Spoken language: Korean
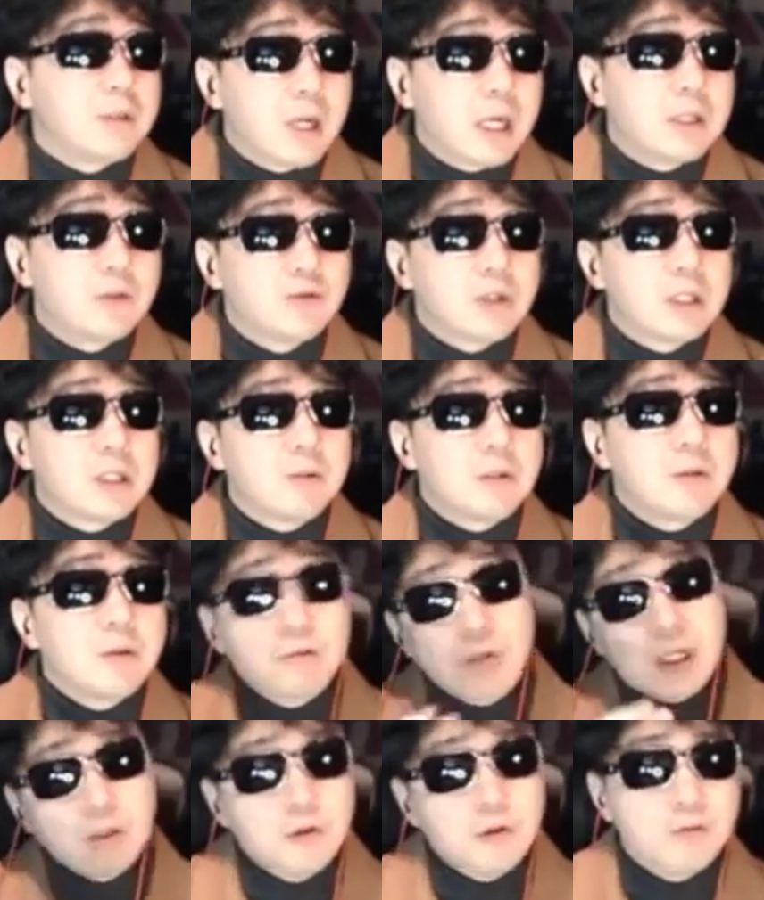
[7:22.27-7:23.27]
안철수라는 사람이
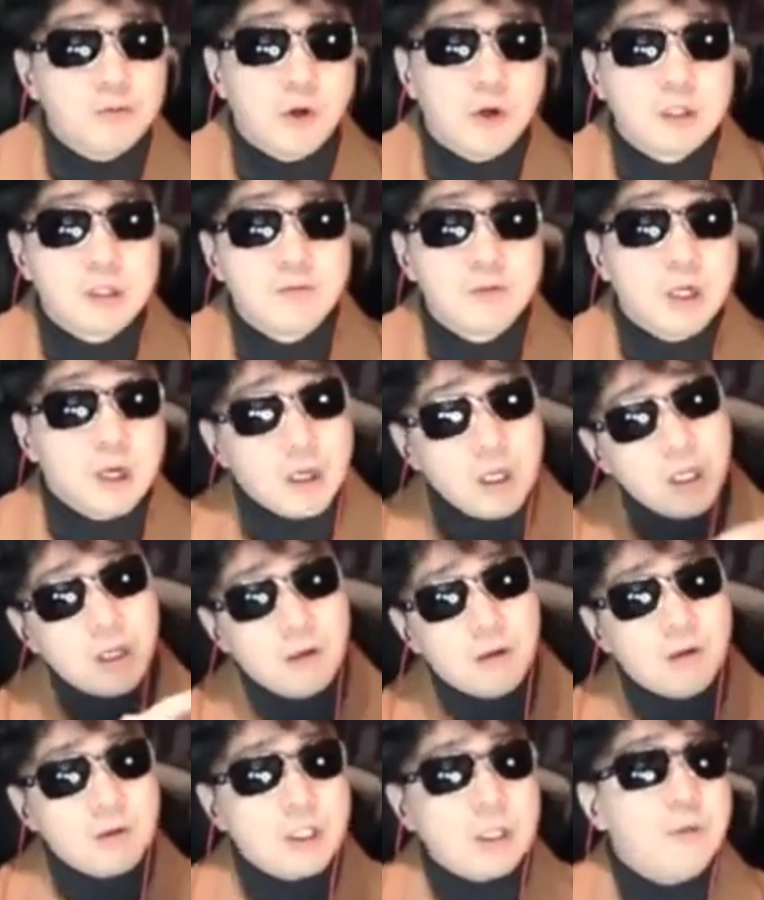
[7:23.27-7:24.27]
키워갖고 야 너한테 우리가
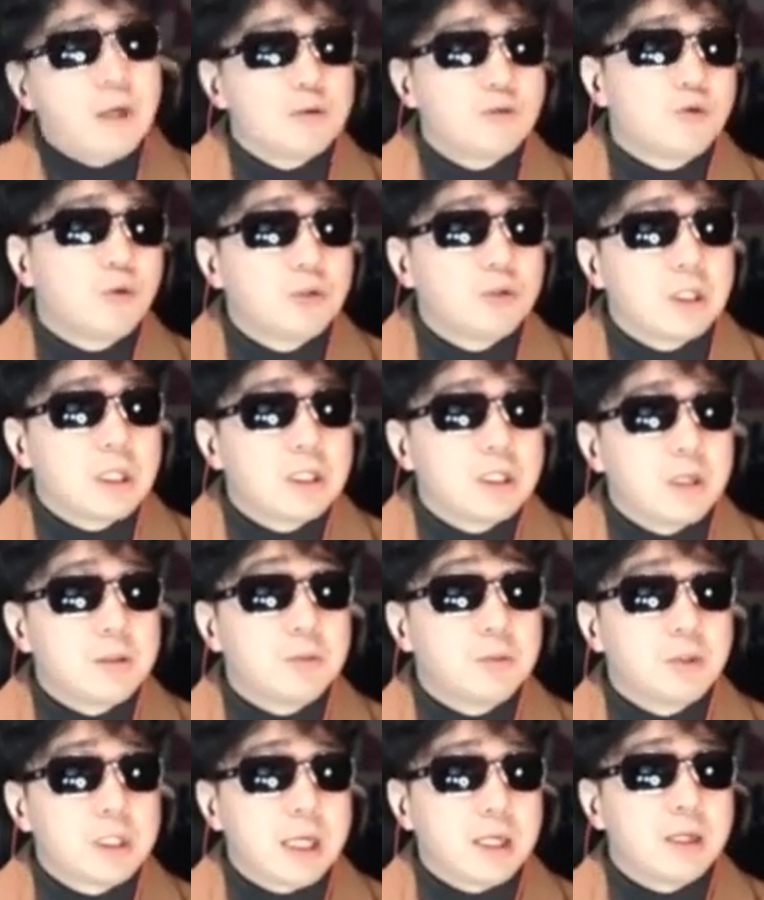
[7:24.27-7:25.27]
기회 줬으니까
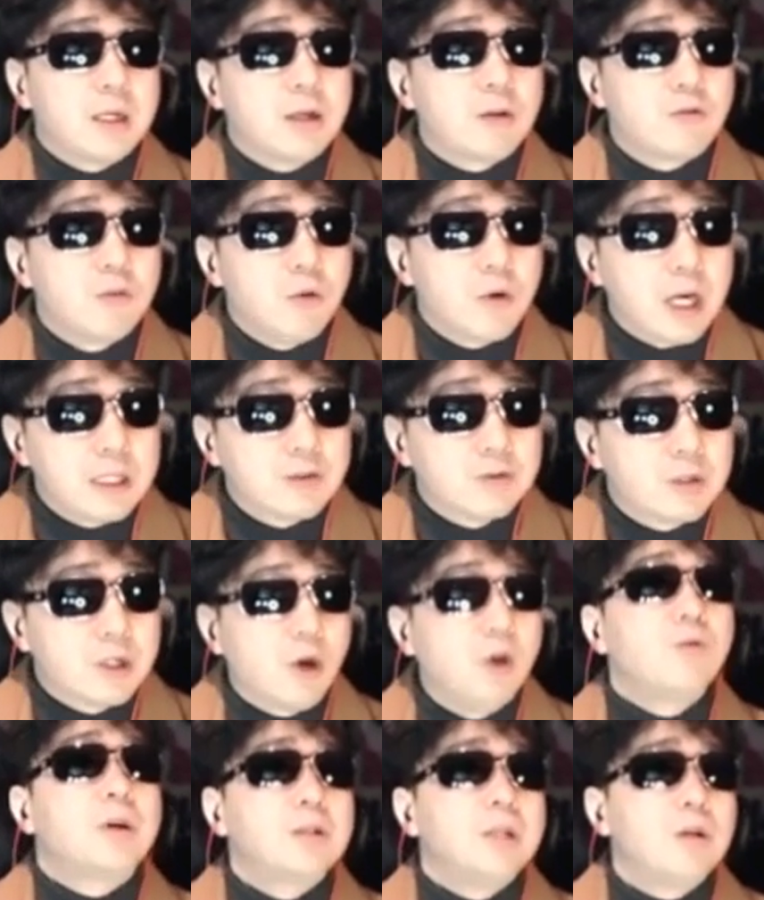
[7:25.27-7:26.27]
이제부터 잘해라 이래갖고 뭔가 안철수가
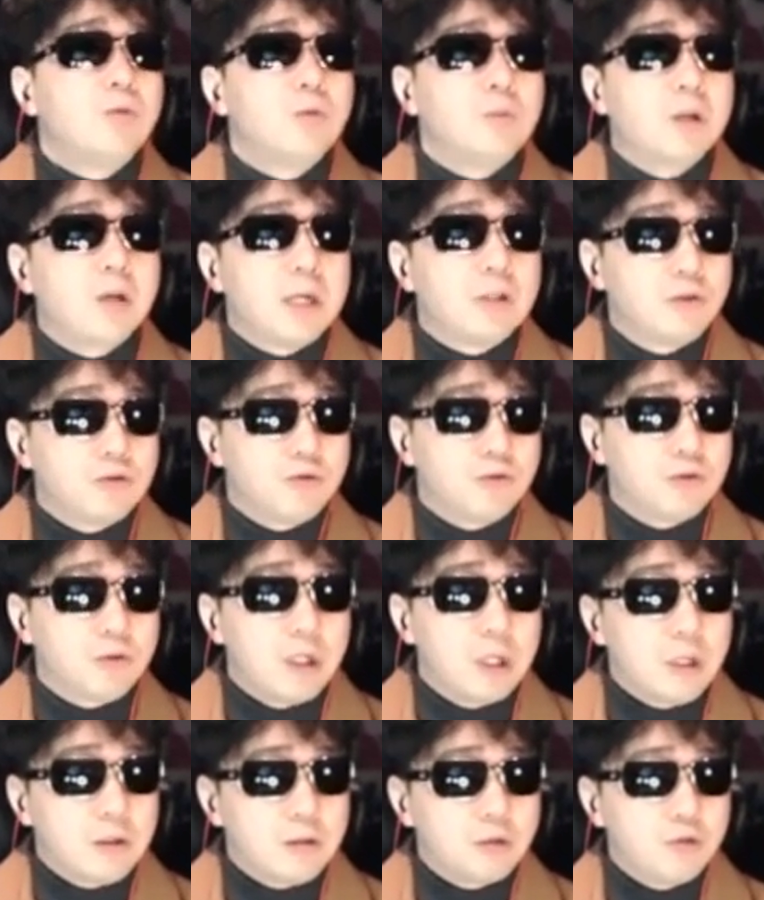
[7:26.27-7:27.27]
결과를 내놓으면 안철수도
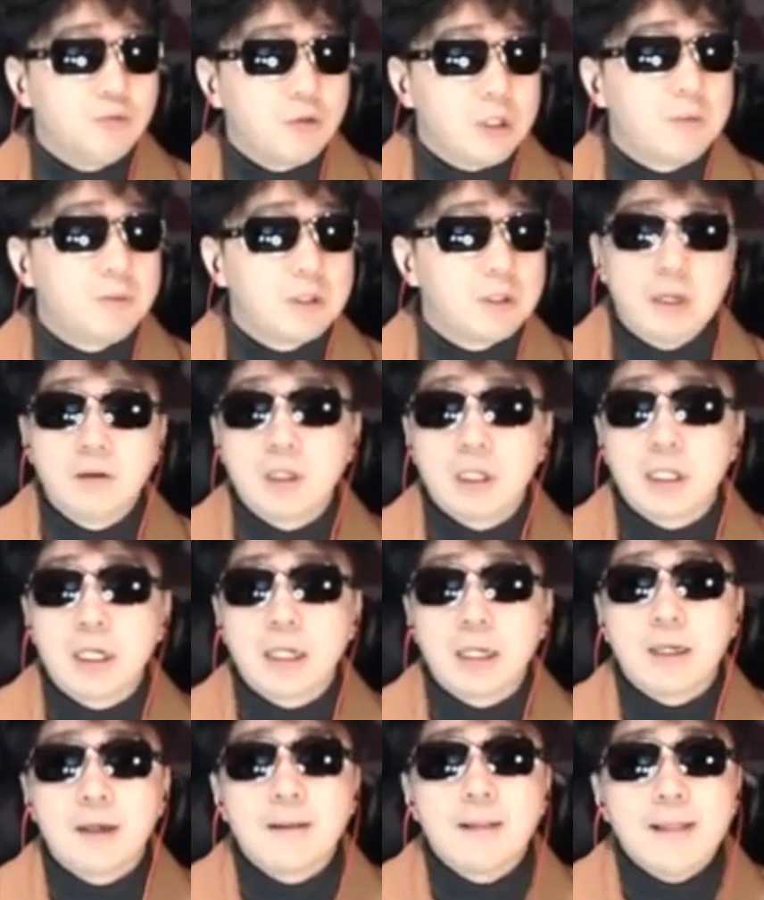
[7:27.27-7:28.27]
충분히 입증을 한
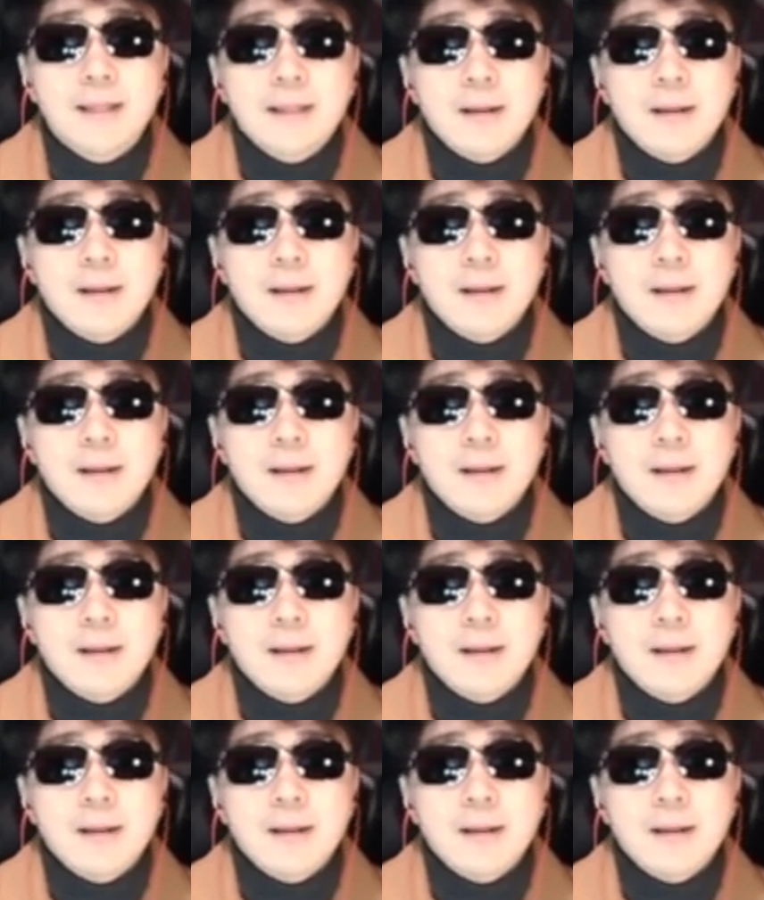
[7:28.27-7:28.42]
거니까.